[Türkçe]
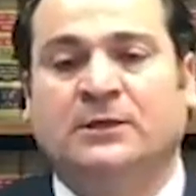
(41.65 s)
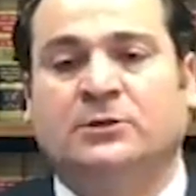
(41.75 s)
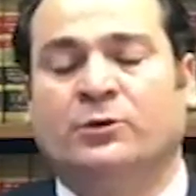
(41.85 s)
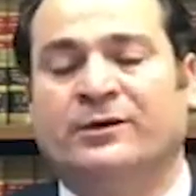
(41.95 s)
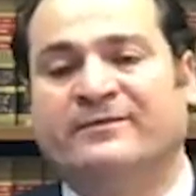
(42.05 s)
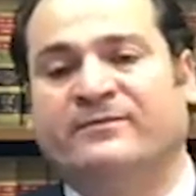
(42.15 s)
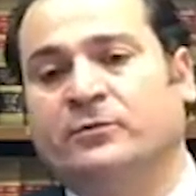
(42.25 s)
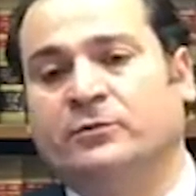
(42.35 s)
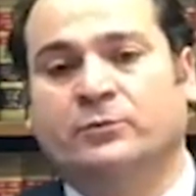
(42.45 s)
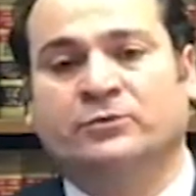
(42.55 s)
Ben örnek
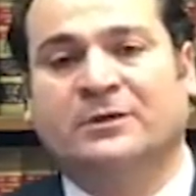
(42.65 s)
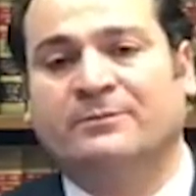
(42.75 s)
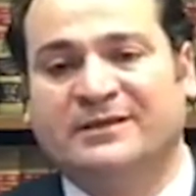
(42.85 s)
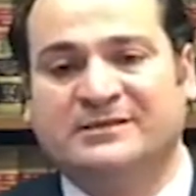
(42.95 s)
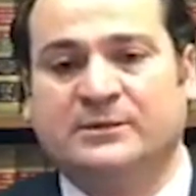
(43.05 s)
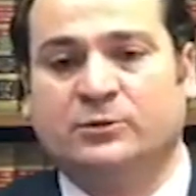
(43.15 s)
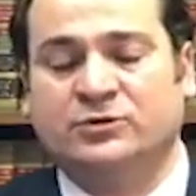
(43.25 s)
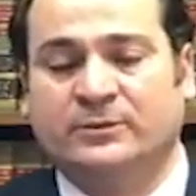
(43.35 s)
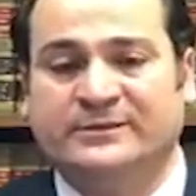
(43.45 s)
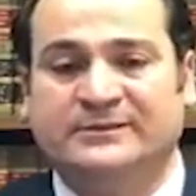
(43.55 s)
veriyorum oradan Meksika
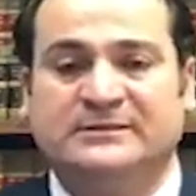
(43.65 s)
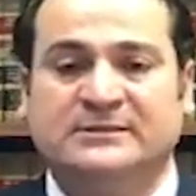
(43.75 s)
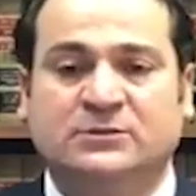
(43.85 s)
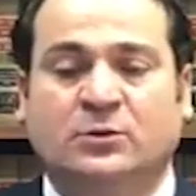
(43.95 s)
uçabilirsiniz.